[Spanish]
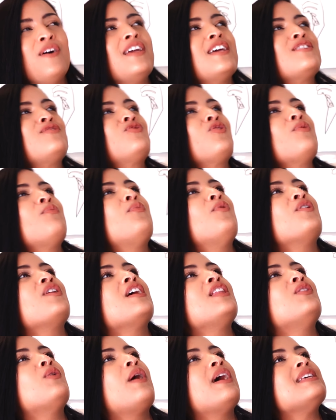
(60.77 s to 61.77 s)
y estoy
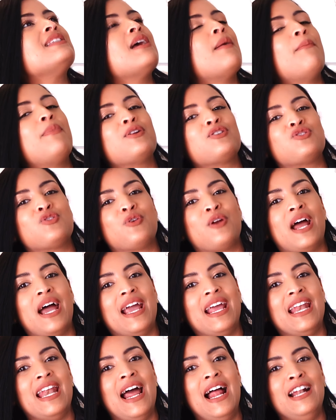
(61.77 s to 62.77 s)
poniendo a esa persona
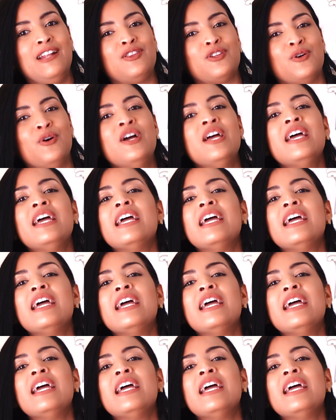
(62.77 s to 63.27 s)
en alto.